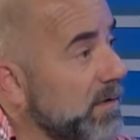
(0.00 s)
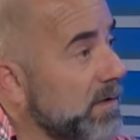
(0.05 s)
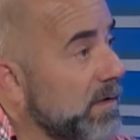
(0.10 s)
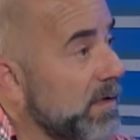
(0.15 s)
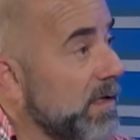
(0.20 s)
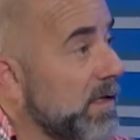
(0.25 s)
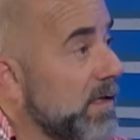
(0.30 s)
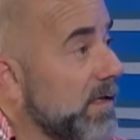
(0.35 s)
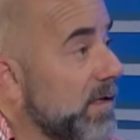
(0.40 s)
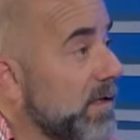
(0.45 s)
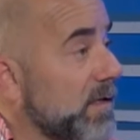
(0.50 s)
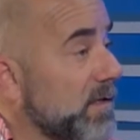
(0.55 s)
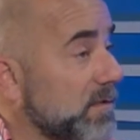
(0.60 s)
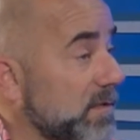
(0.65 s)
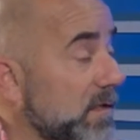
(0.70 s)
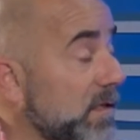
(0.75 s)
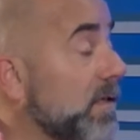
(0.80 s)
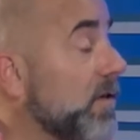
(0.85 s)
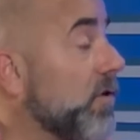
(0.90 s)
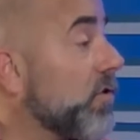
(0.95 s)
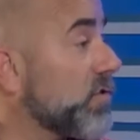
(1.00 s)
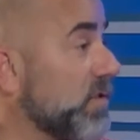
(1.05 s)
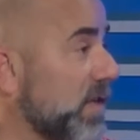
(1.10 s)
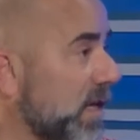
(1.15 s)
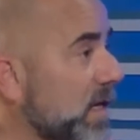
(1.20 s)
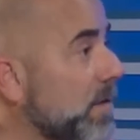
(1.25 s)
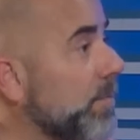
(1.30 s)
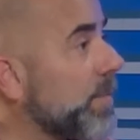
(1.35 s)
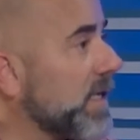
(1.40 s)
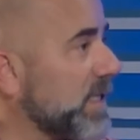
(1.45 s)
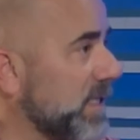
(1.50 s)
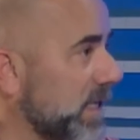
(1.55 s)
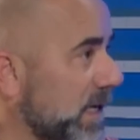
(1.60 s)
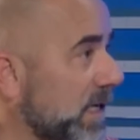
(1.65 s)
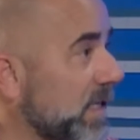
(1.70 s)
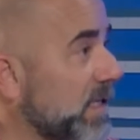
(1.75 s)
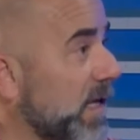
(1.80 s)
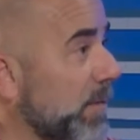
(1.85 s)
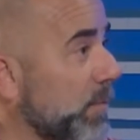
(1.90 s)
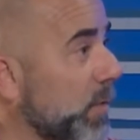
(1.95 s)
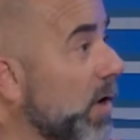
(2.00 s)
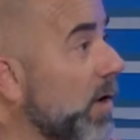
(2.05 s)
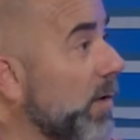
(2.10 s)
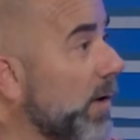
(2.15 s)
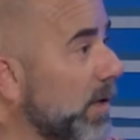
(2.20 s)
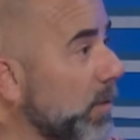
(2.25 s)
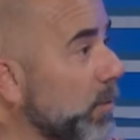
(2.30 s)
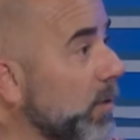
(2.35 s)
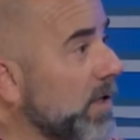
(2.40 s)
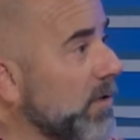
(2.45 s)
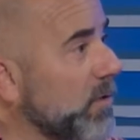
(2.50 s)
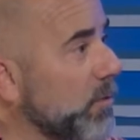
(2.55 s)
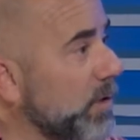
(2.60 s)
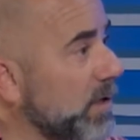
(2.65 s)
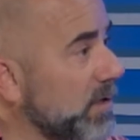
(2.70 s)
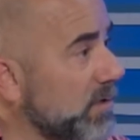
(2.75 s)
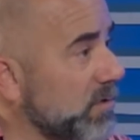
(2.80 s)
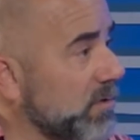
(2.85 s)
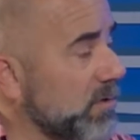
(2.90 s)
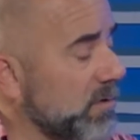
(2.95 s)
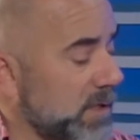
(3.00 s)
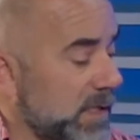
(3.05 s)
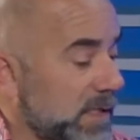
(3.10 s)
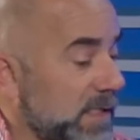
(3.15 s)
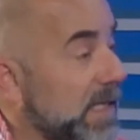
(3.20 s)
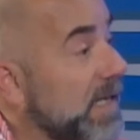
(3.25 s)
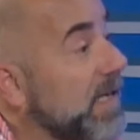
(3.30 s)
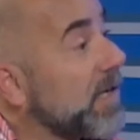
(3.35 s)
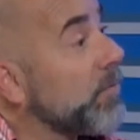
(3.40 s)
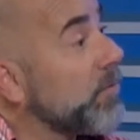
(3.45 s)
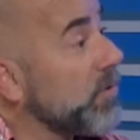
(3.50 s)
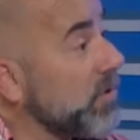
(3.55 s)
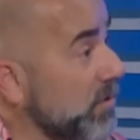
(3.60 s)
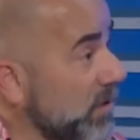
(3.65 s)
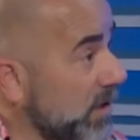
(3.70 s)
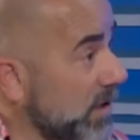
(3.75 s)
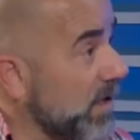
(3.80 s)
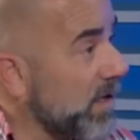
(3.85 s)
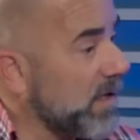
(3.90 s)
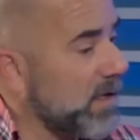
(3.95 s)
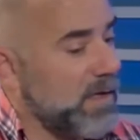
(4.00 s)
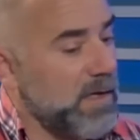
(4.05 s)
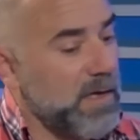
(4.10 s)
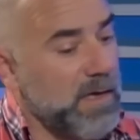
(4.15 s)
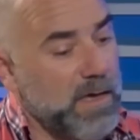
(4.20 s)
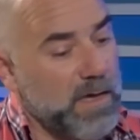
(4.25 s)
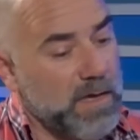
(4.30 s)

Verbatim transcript: eh, cinco o seis empresas, estamos evaluando eso en estas reuniones que,